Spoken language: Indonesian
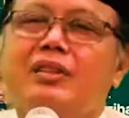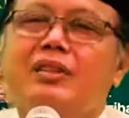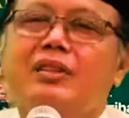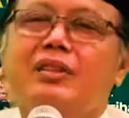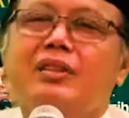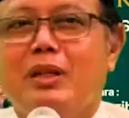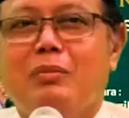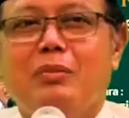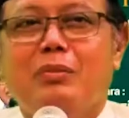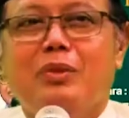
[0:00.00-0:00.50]

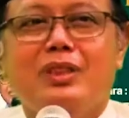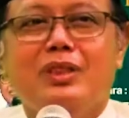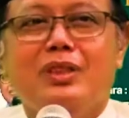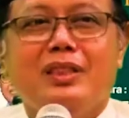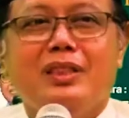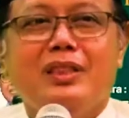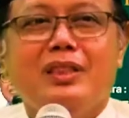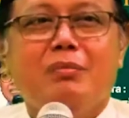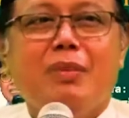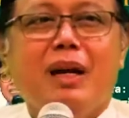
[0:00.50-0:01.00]

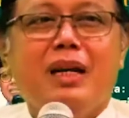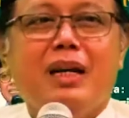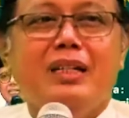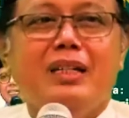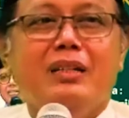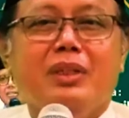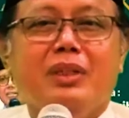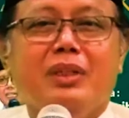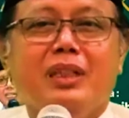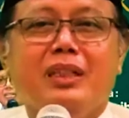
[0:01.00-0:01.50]
posisi
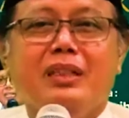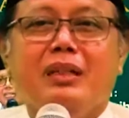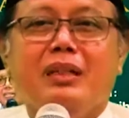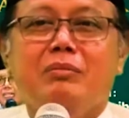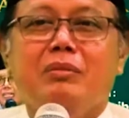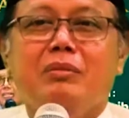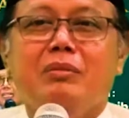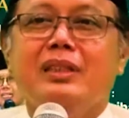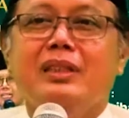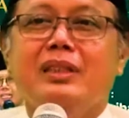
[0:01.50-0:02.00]
pandemi ini yang
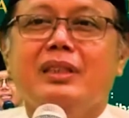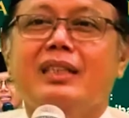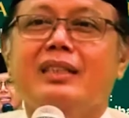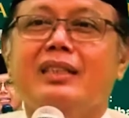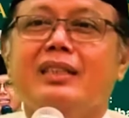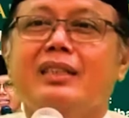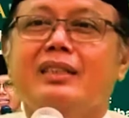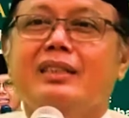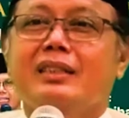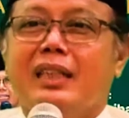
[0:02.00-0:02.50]
penting kan
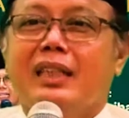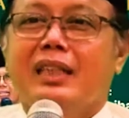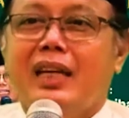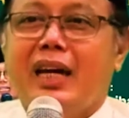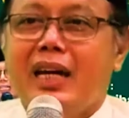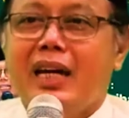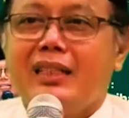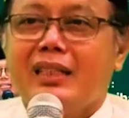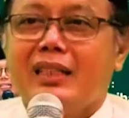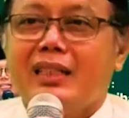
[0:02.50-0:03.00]

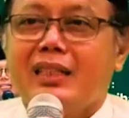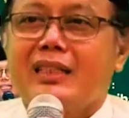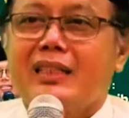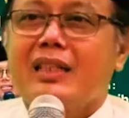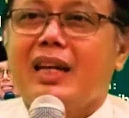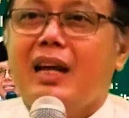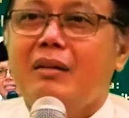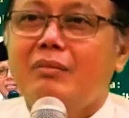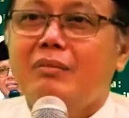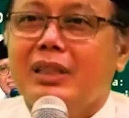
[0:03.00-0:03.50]
sehat,
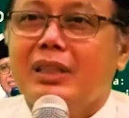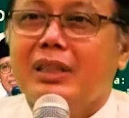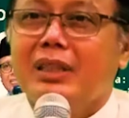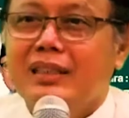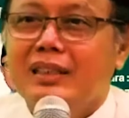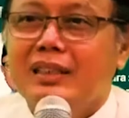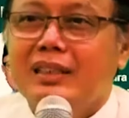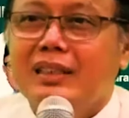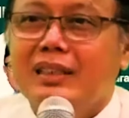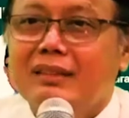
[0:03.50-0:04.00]
selamat kan
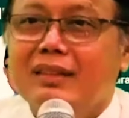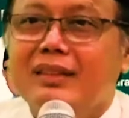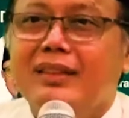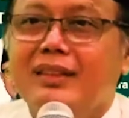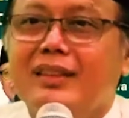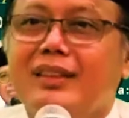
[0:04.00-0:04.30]
gitu loh.